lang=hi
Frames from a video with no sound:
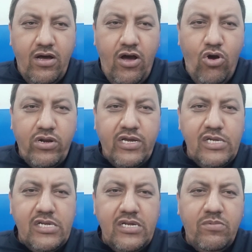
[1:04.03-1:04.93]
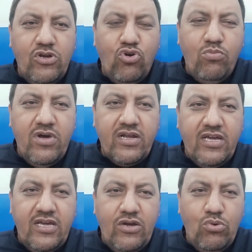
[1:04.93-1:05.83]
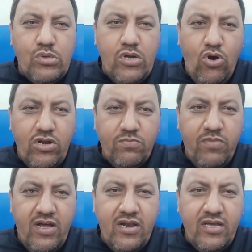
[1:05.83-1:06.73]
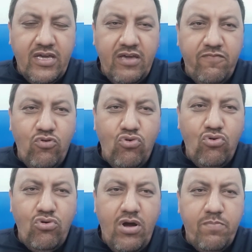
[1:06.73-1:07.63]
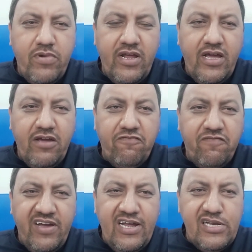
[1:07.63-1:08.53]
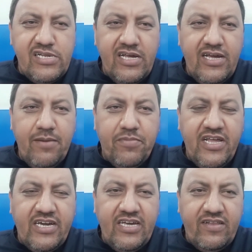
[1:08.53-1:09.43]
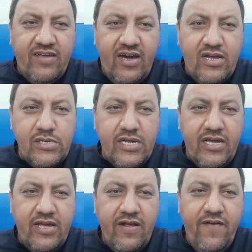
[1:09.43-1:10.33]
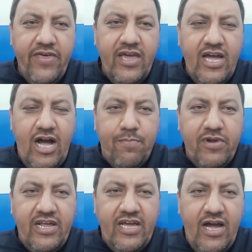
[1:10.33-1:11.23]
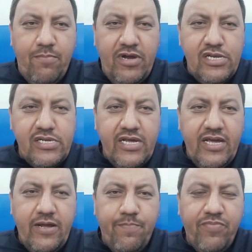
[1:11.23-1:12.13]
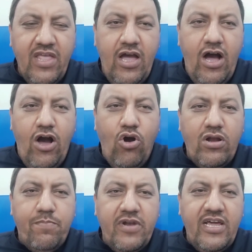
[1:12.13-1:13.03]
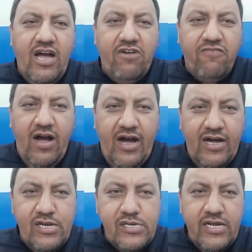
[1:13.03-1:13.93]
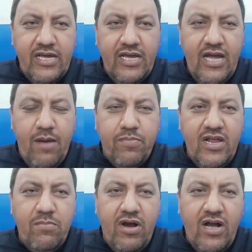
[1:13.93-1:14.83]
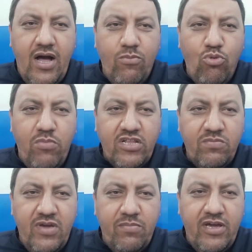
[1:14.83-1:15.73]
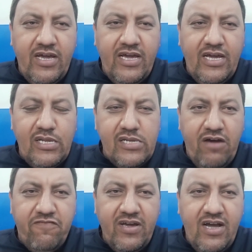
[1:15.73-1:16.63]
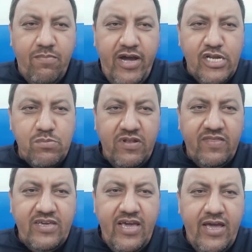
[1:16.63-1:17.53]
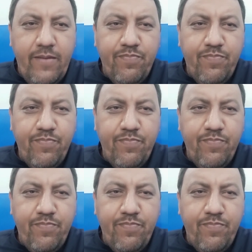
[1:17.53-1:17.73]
और किसी भी उम्र की उस औरत पर कि वो अपने फ़ेल से अपने किरदार से अपने अमल से और अपने अफ़ाल से अपने मकाम व मरतबे में इजाफे का बायस बनती है